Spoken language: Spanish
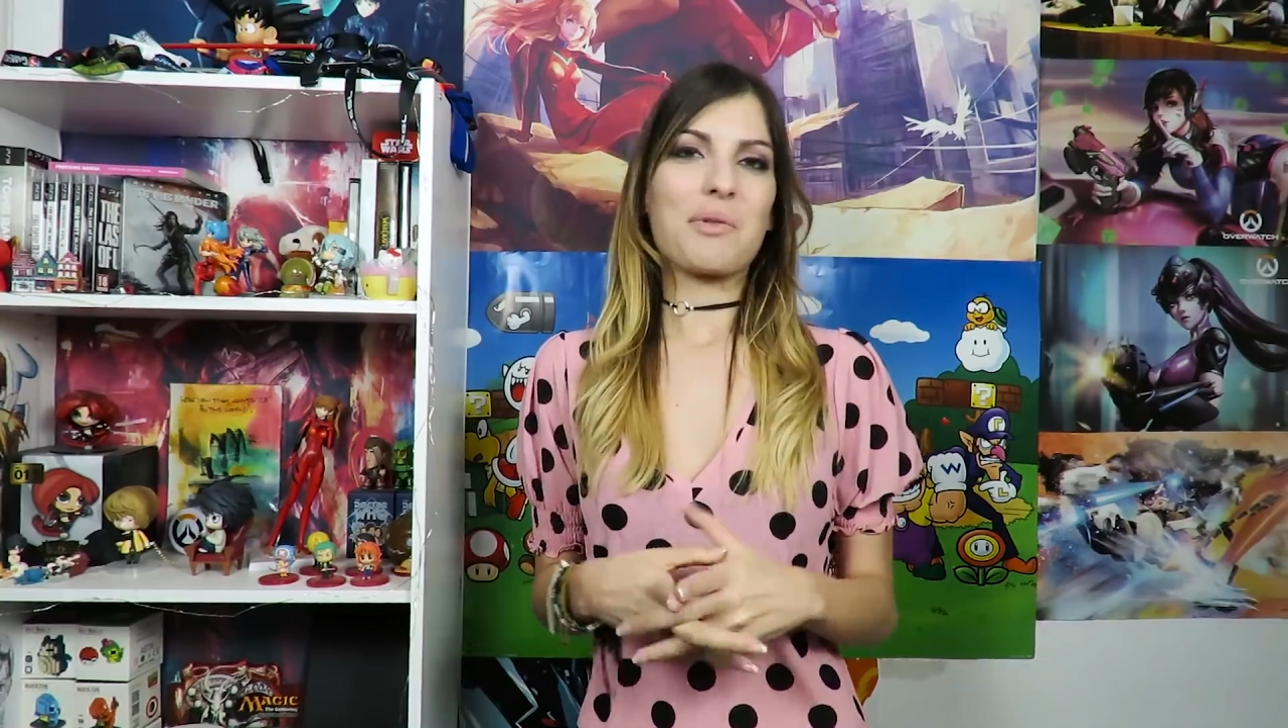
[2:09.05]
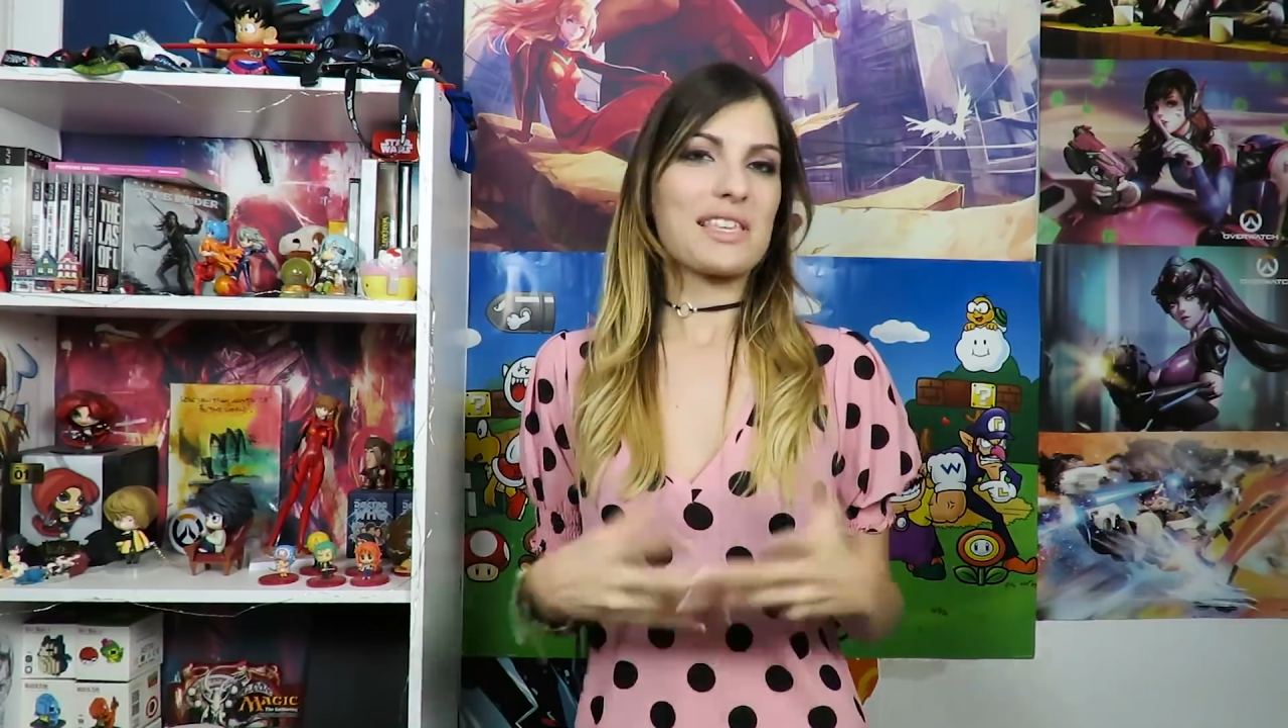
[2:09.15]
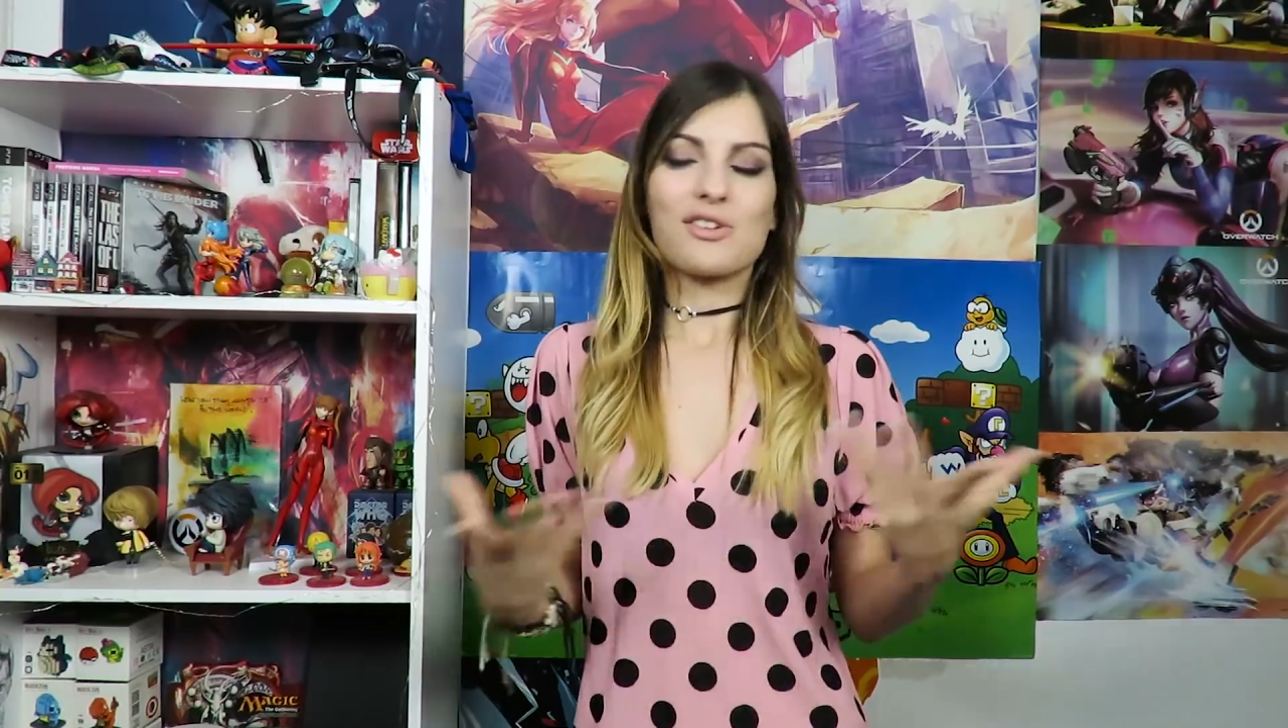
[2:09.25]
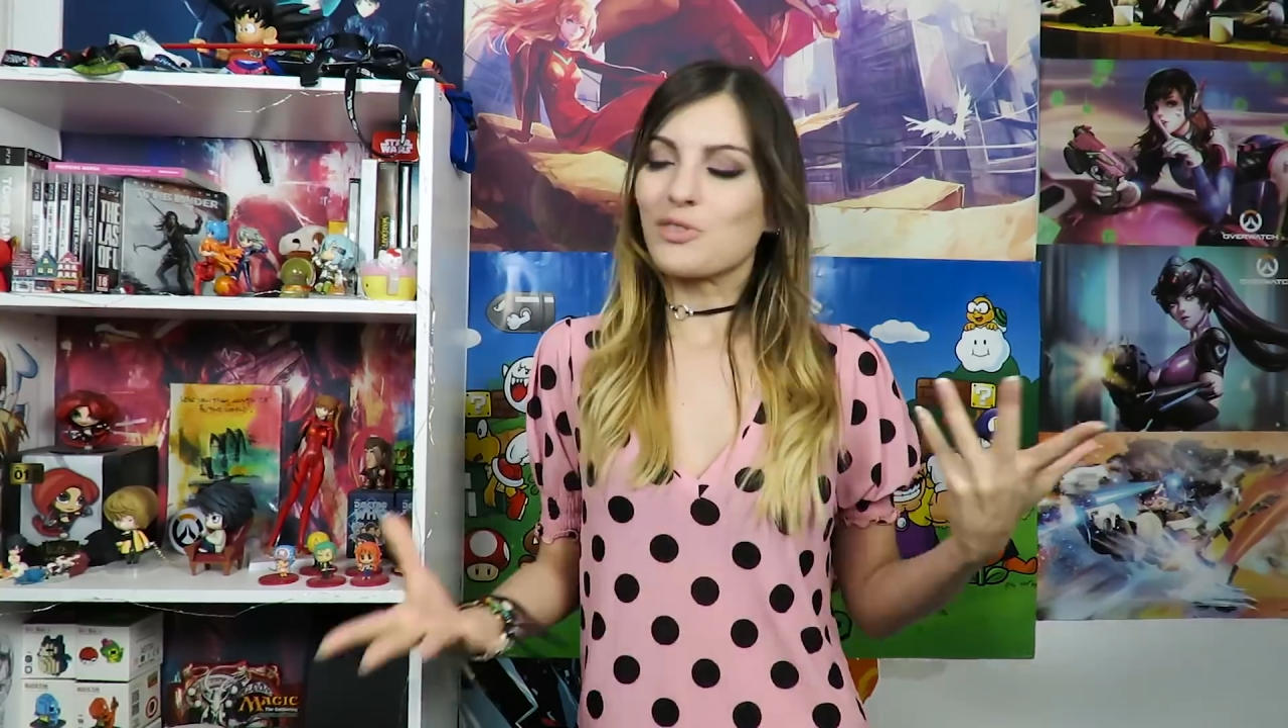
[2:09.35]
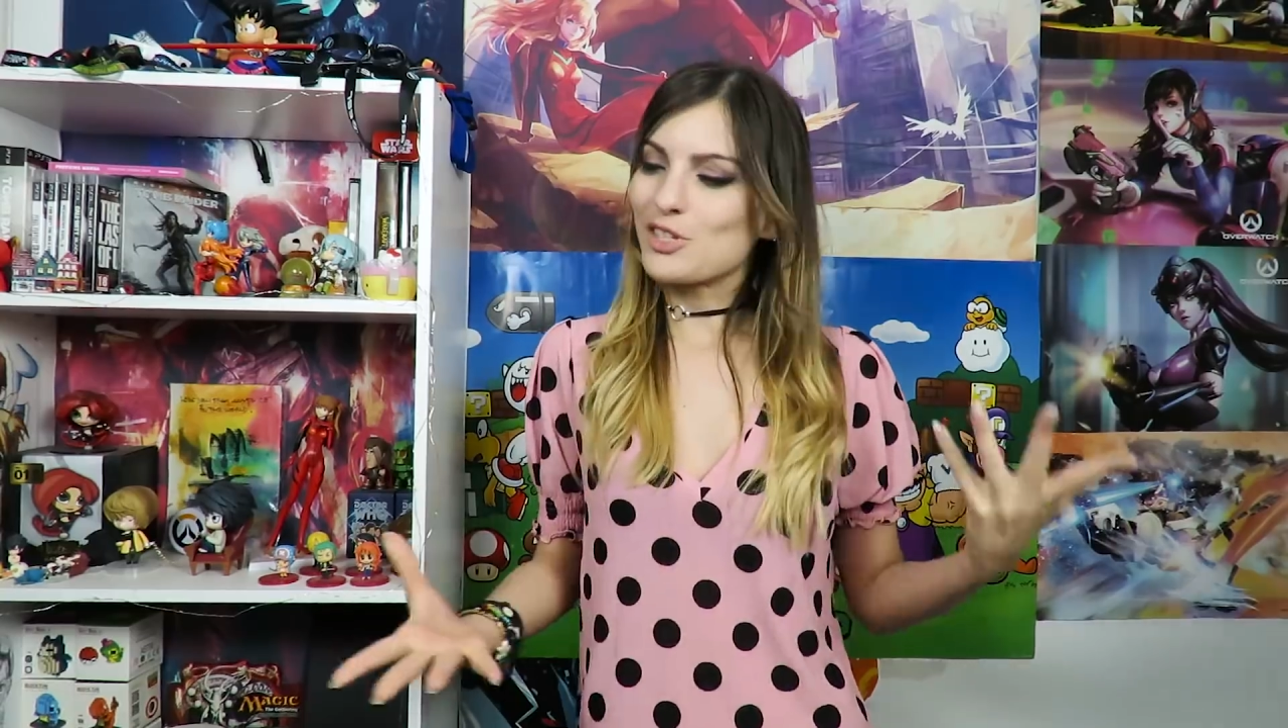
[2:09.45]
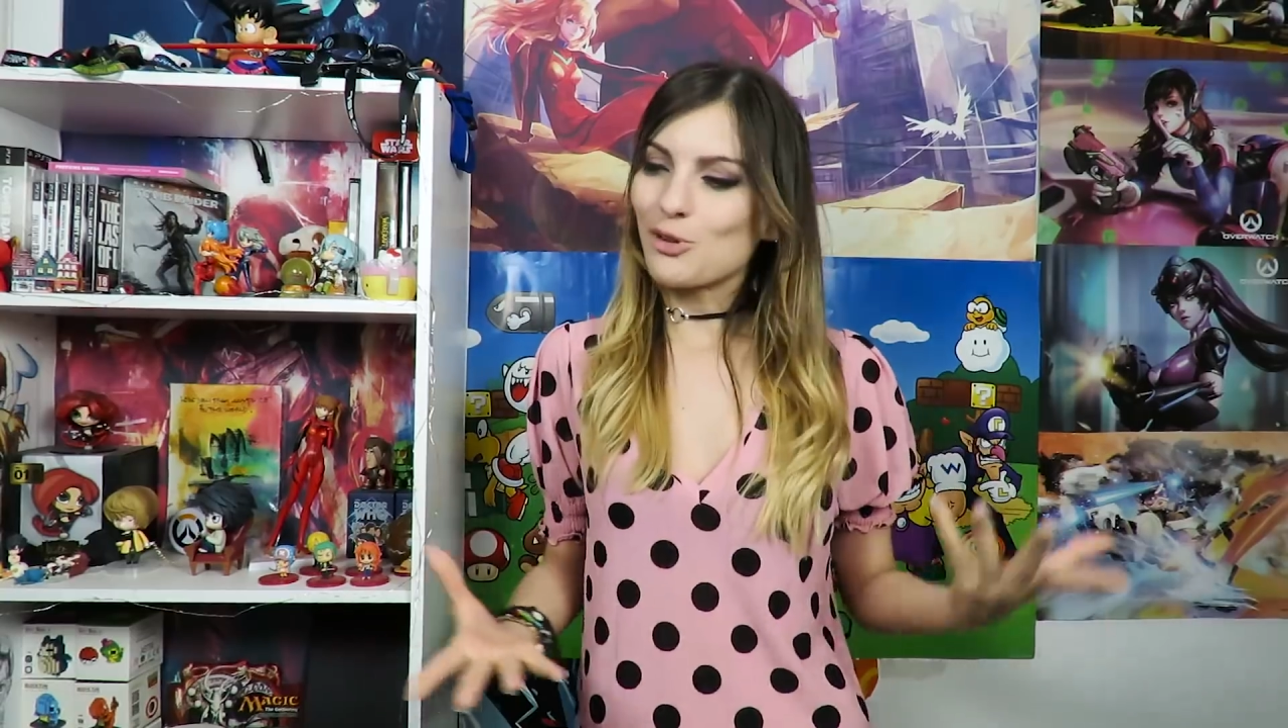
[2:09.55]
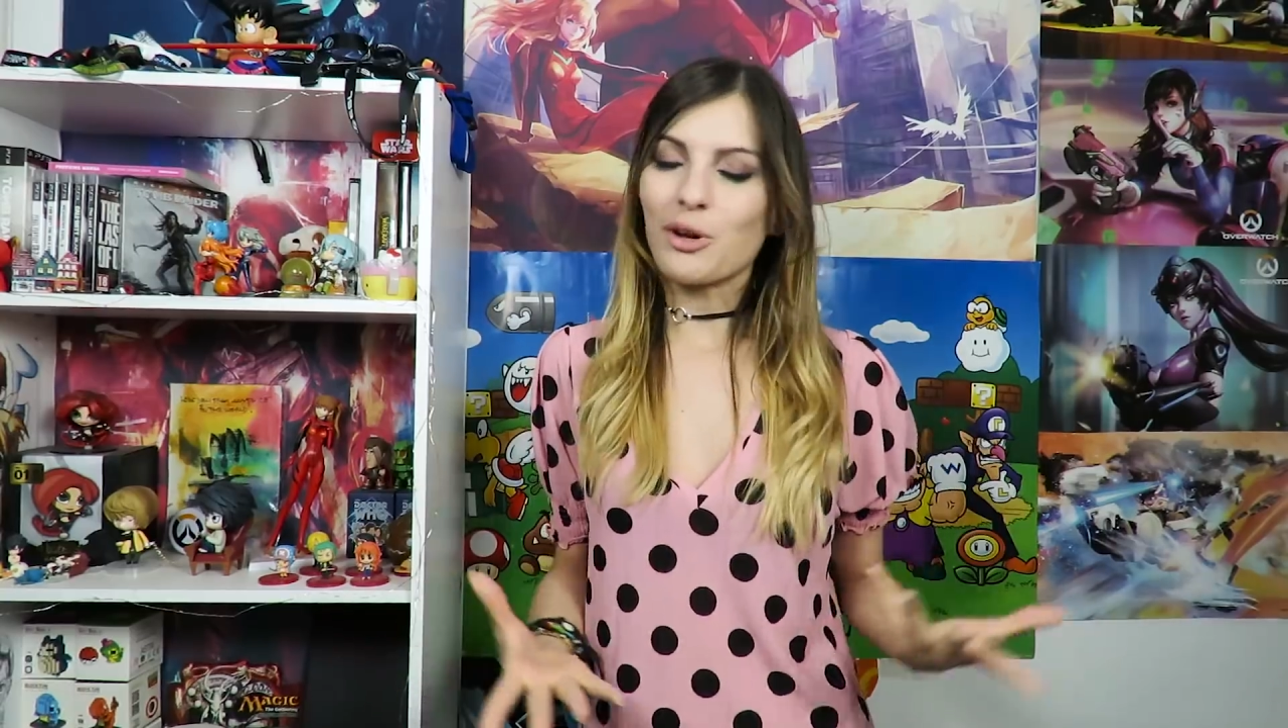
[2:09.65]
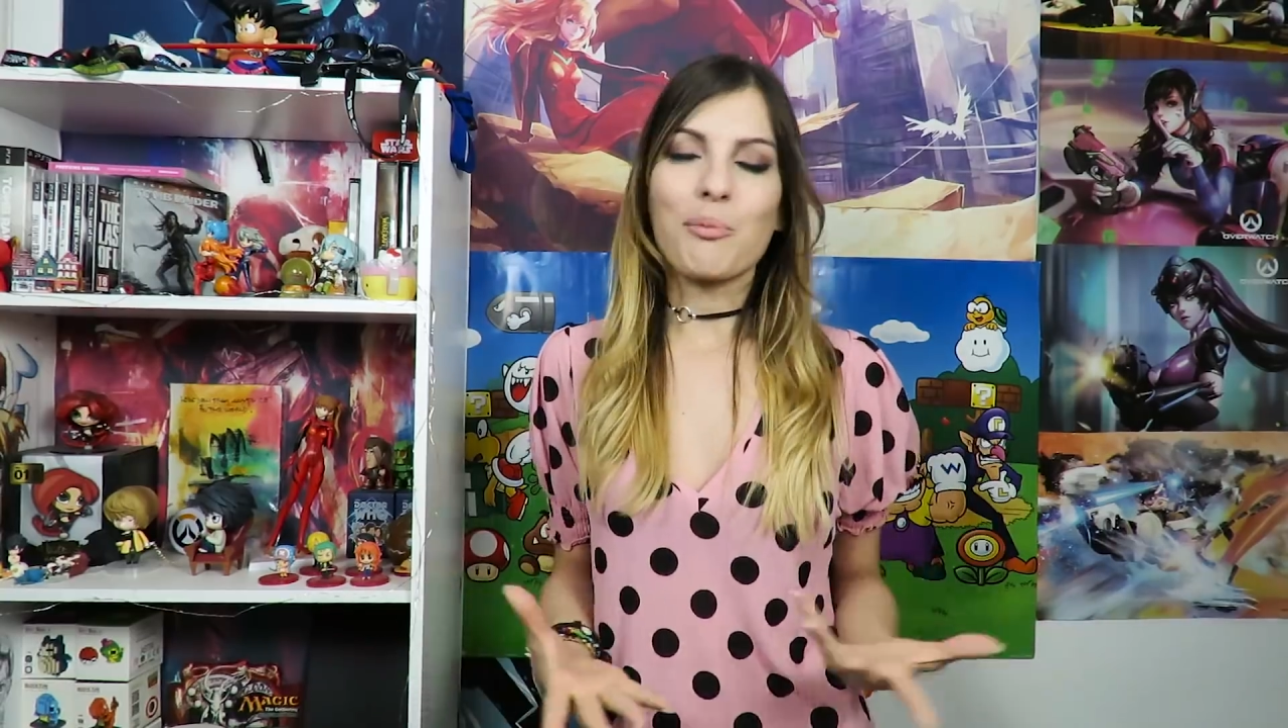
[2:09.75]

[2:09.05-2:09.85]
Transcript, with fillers: veces contesto